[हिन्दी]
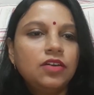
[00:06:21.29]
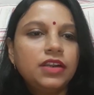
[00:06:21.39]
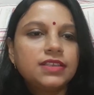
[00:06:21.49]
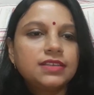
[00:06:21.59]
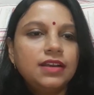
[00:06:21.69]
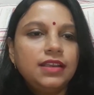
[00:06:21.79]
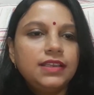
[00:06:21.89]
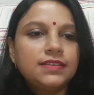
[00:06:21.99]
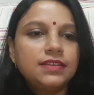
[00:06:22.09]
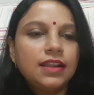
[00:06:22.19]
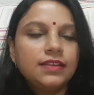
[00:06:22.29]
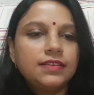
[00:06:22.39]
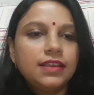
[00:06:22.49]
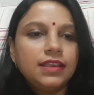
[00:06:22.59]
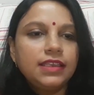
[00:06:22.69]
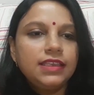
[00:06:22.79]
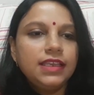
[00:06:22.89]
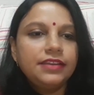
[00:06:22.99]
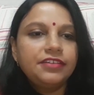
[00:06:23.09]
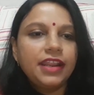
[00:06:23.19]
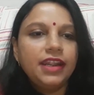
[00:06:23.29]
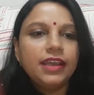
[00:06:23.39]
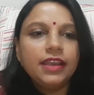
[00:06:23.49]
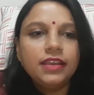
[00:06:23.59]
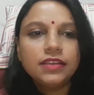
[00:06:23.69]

और इसका इस तरह से ये रेड है